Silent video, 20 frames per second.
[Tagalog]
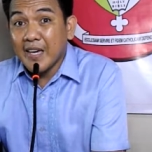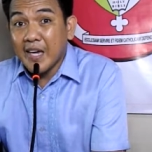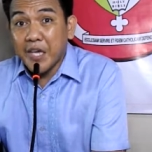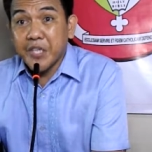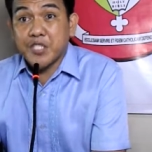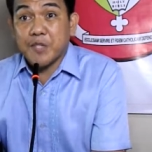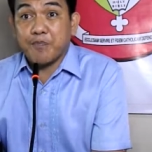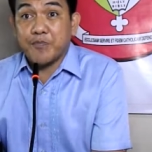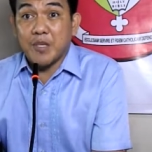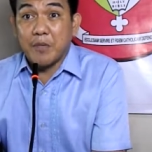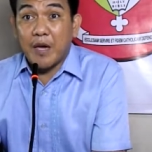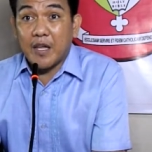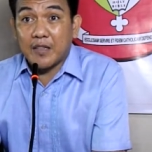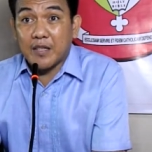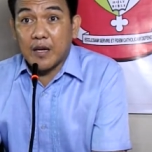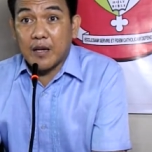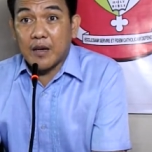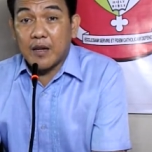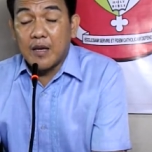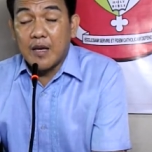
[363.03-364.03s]
Isip
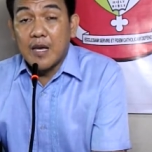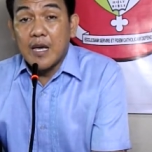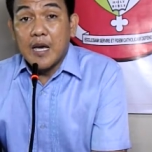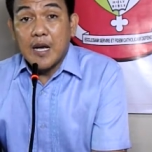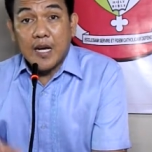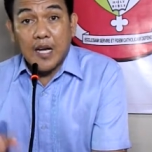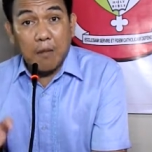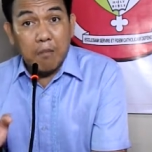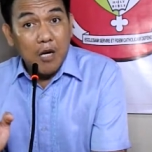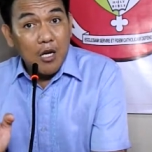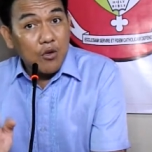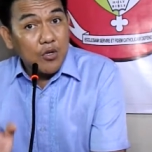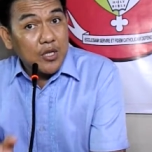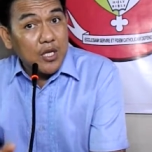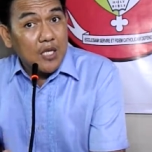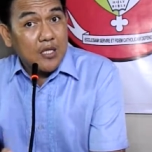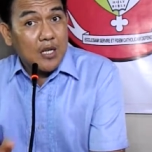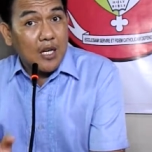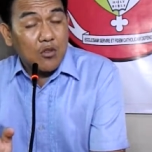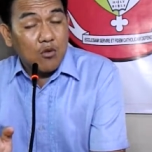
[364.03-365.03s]
debater, kabaluta
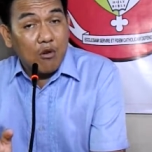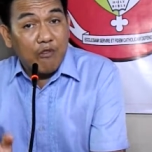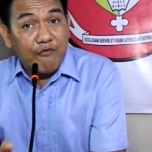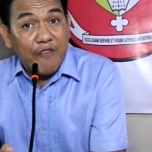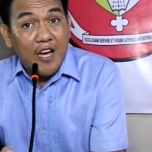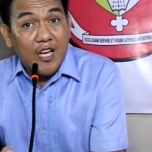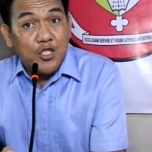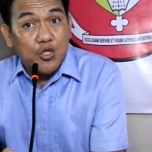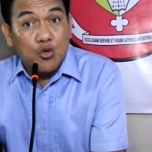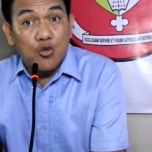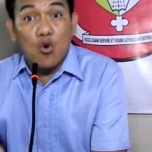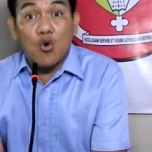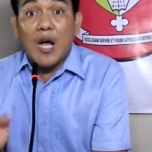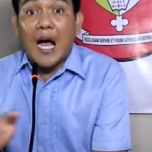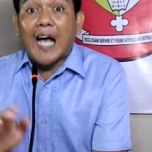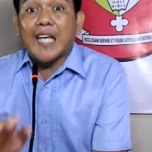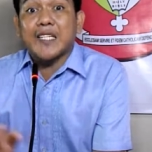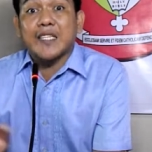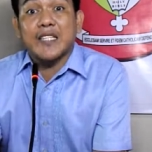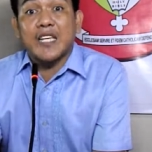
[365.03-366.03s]
atong function og
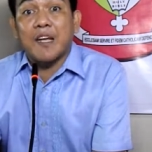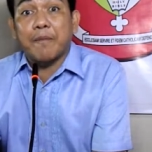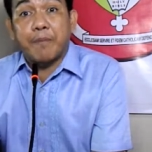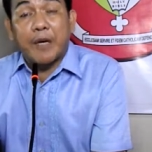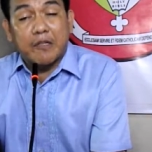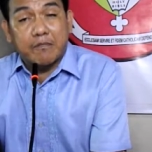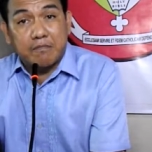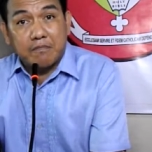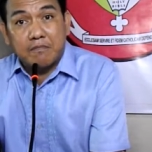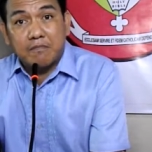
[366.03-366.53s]
asa tadapit.